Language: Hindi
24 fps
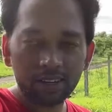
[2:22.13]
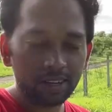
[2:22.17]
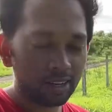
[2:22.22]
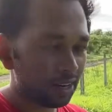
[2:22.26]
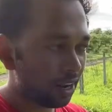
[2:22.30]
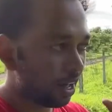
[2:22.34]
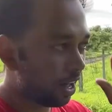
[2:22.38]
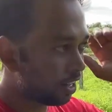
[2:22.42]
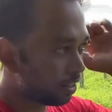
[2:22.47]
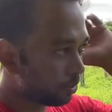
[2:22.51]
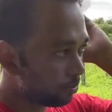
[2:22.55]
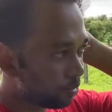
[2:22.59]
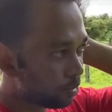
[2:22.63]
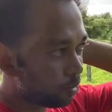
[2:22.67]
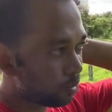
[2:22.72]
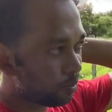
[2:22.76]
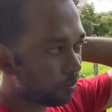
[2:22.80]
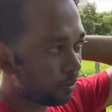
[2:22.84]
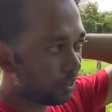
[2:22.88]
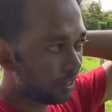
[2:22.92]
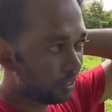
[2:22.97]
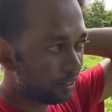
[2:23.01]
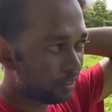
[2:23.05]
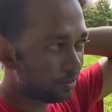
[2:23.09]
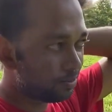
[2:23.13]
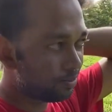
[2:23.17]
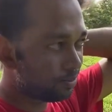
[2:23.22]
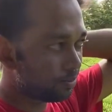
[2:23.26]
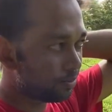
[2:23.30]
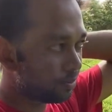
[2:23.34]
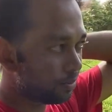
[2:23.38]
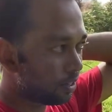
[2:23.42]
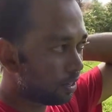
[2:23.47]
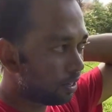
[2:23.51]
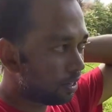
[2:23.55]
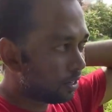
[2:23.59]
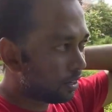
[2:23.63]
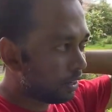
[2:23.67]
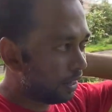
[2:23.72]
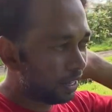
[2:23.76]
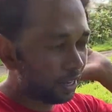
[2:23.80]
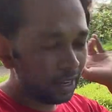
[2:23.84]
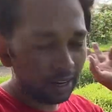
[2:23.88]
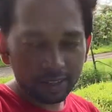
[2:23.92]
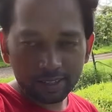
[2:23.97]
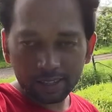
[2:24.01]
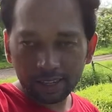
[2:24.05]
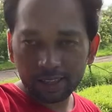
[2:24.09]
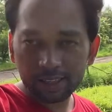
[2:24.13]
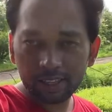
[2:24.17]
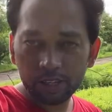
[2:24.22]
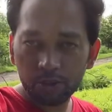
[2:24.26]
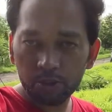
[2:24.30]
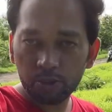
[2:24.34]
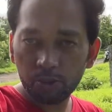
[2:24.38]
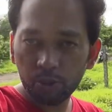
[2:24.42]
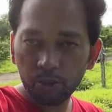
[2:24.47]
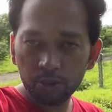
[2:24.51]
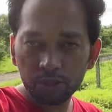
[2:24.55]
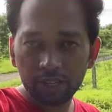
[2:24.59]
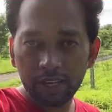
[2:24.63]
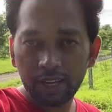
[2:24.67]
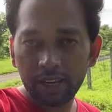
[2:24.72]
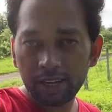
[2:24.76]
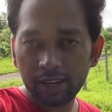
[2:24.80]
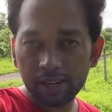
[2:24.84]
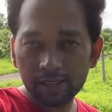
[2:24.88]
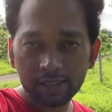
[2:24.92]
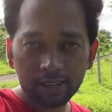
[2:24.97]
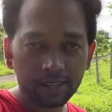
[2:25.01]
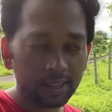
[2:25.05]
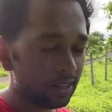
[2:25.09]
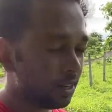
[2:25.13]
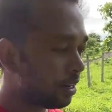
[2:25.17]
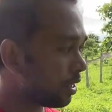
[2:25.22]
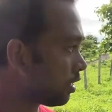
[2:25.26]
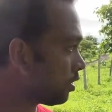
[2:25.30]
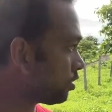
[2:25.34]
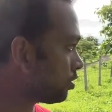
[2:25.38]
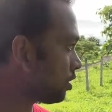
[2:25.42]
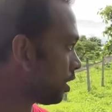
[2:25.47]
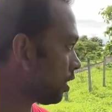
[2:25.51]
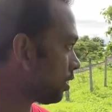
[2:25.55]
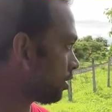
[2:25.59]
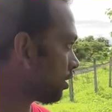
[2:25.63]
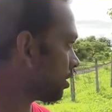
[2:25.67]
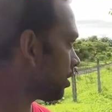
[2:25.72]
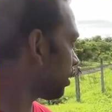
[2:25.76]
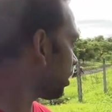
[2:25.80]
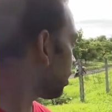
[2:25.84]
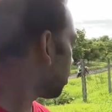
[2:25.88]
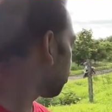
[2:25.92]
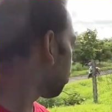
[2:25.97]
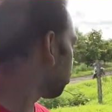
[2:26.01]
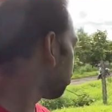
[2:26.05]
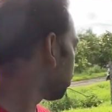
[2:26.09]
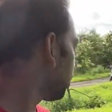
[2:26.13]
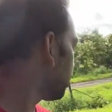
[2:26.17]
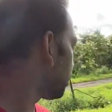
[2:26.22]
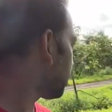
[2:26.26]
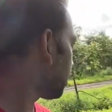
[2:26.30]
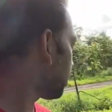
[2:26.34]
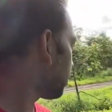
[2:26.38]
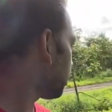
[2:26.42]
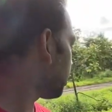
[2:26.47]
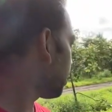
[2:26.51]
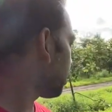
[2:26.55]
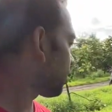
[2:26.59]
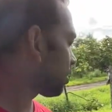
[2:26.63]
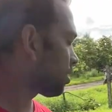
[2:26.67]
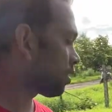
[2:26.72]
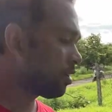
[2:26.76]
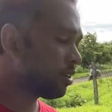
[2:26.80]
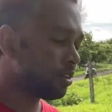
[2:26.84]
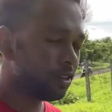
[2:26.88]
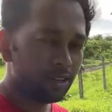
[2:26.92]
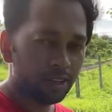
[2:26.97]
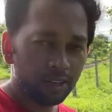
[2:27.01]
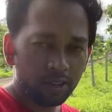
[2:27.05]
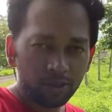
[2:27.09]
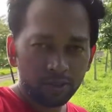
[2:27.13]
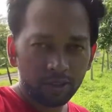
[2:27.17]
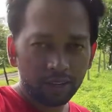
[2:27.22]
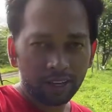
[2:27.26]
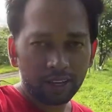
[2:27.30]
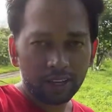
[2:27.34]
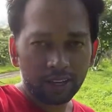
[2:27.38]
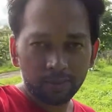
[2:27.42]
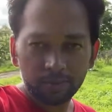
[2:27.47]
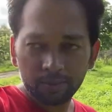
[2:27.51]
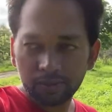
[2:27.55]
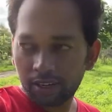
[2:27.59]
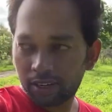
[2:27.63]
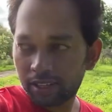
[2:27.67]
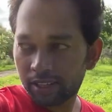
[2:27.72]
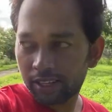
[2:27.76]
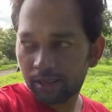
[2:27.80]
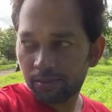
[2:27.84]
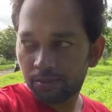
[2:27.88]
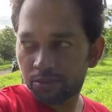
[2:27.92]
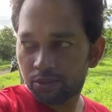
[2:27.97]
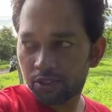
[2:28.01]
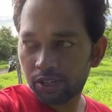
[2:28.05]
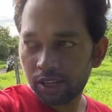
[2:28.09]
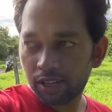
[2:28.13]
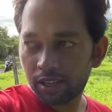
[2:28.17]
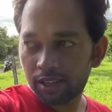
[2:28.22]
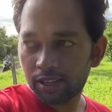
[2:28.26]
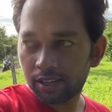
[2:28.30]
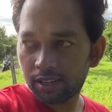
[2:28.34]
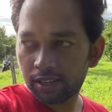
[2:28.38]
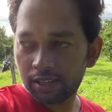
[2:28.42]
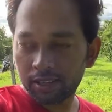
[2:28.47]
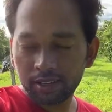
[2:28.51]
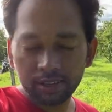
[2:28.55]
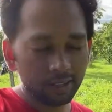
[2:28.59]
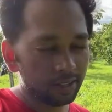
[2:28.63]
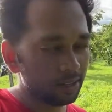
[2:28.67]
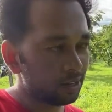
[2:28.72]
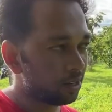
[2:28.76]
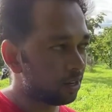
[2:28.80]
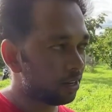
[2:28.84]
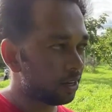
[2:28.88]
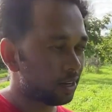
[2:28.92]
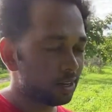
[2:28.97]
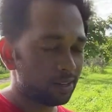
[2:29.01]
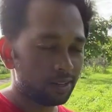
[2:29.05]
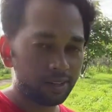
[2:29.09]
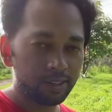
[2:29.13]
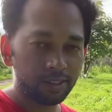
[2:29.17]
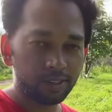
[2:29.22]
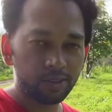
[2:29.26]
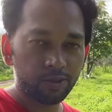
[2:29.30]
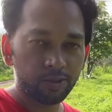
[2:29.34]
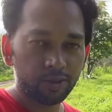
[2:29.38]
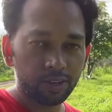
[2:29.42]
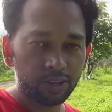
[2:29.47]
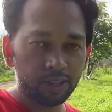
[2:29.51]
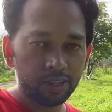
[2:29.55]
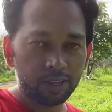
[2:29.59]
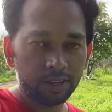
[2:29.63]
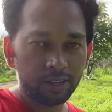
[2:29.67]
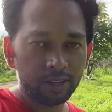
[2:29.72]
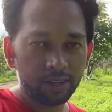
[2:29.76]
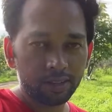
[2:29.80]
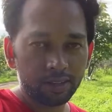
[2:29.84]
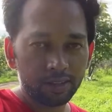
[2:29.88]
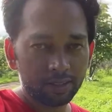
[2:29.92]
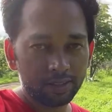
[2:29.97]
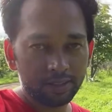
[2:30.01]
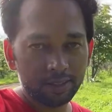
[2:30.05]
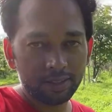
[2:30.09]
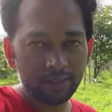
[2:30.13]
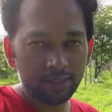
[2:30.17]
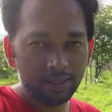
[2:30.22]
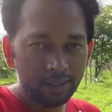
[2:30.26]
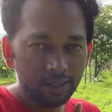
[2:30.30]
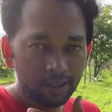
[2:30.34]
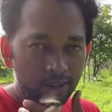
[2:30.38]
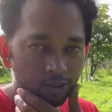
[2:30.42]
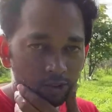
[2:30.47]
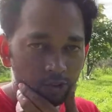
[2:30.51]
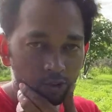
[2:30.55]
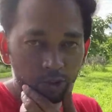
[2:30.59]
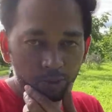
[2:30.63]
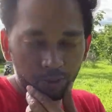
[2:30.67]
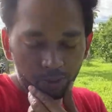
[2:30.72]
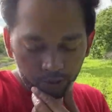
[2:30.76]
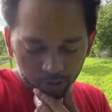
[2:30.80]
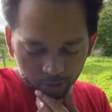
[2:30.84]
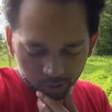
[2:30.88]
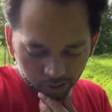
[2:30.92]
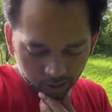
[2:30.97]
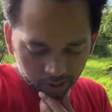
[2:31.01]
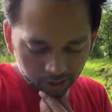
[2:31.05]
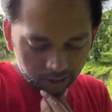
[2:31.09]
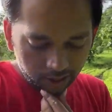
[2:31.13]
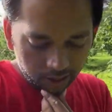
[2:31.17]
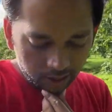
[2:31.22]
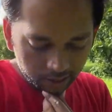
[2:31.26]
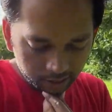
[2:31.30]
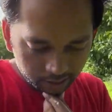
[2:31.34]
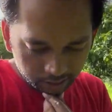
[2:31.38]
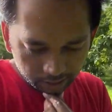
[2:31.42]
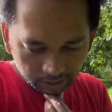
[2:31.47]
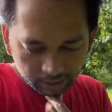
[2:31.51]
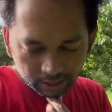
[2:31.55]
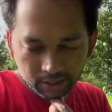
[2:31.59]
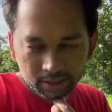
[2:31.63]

रात में तो भाई निकल सकते हैं इस रोड से निकल सकते हैं लेकिन ज़्यादा देर यहाँ रुक नहीं सकते तो ये काम करते हैं अब चलते हैं घर क्योंकि है ना कुछ भी हो सकता है